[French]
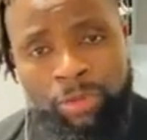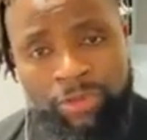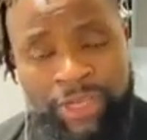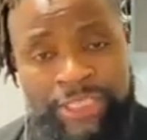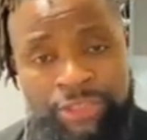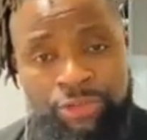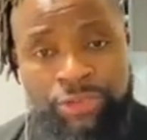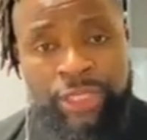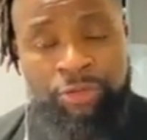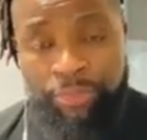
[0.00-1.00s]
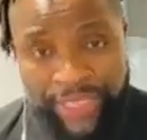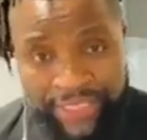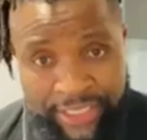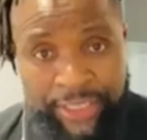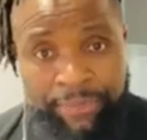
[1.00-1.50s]
traditionnel, le
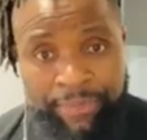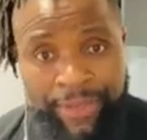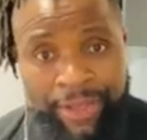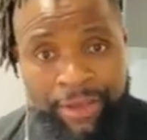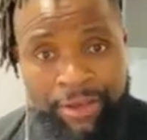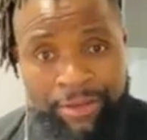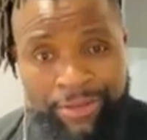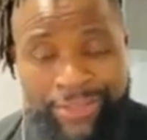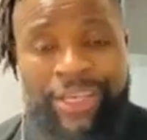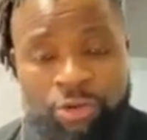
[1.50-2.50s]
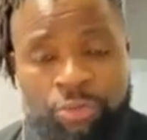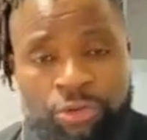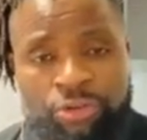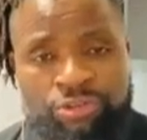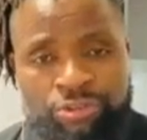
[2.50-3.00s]
PSG, Zéro but
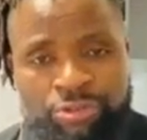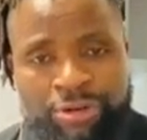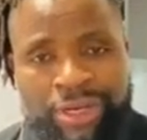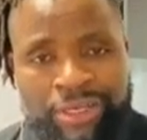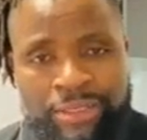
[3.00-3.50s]
contre trois,